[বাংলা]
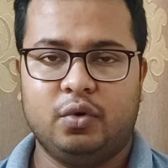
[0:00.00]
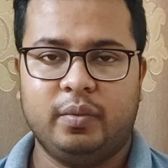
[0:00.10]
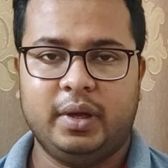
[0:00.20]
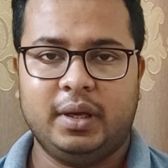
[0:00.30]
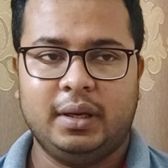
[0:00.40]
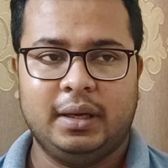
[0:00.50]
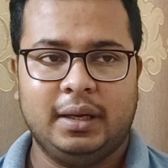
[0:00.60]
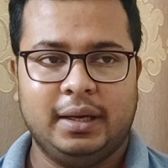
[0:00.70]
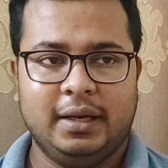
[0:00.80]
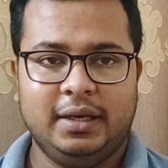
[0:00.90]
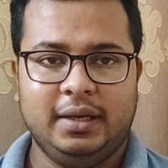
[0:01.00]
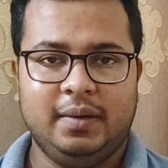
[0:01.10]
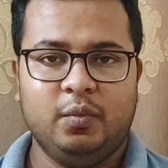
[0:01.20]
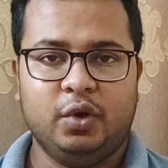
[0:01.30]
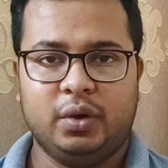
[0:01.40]
করবে এটি
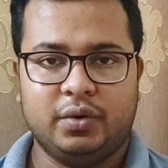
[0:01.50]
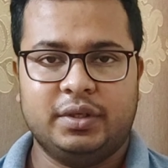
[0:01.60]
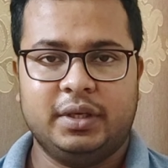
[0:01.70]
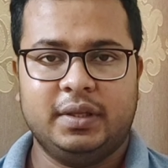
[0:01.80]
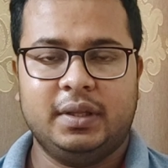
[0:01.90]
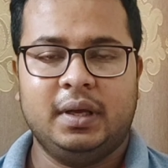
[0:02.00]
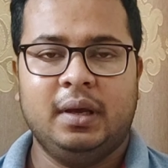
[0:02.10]
মনে করছেন